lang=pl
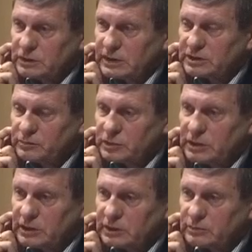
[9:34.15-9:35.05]
I na tym
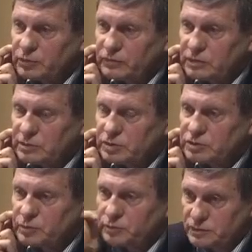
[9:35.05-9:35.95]
tle powinny być